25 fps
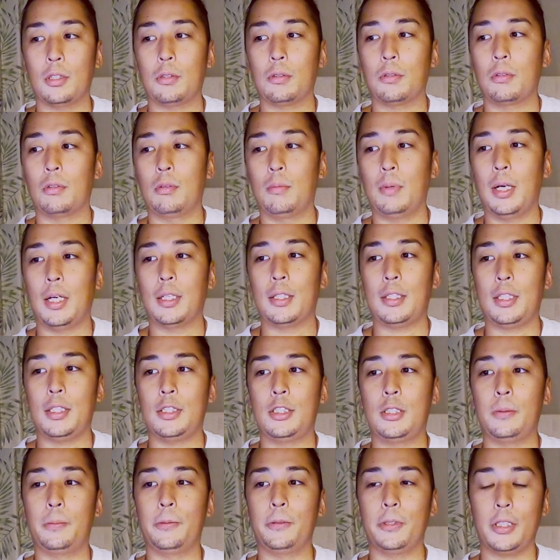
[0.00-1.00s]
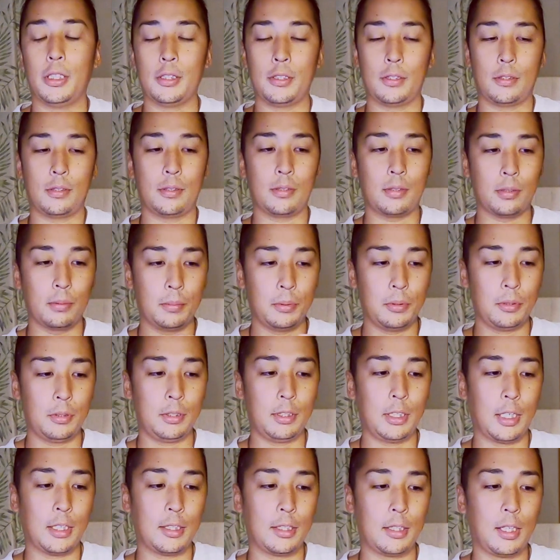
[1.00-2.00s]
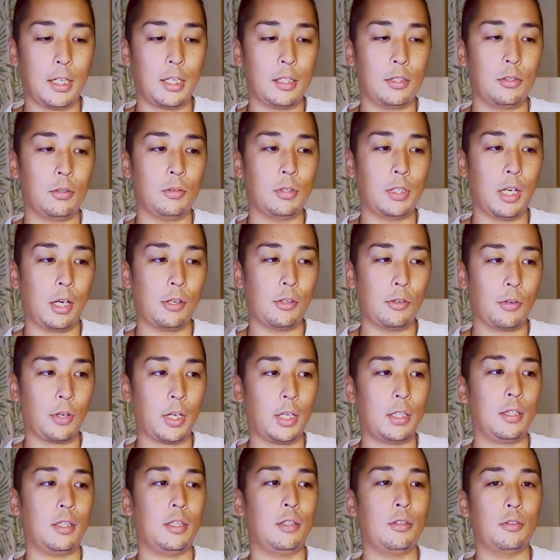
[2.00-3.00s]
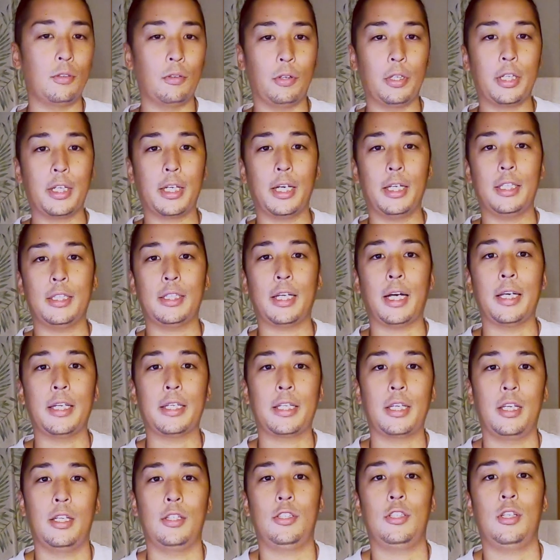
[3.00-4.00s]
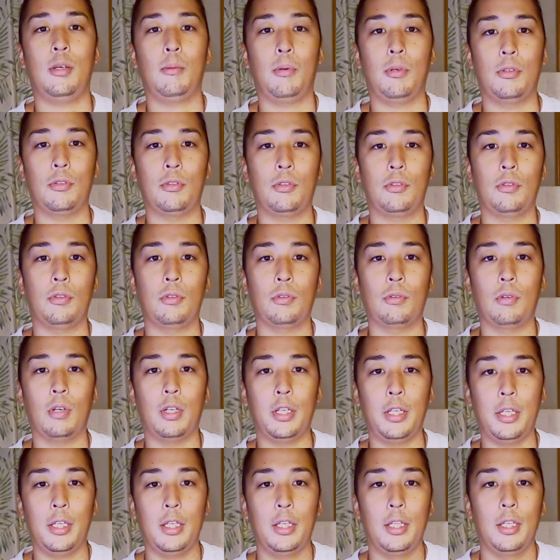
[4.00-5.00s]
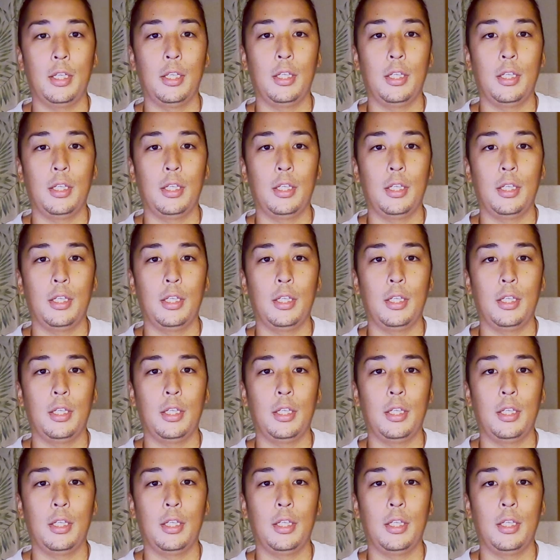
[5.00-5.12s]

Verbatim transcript: んなところ回って自分が住むんだったらどうなるのかっていうのを1回体験してみるっていうのはね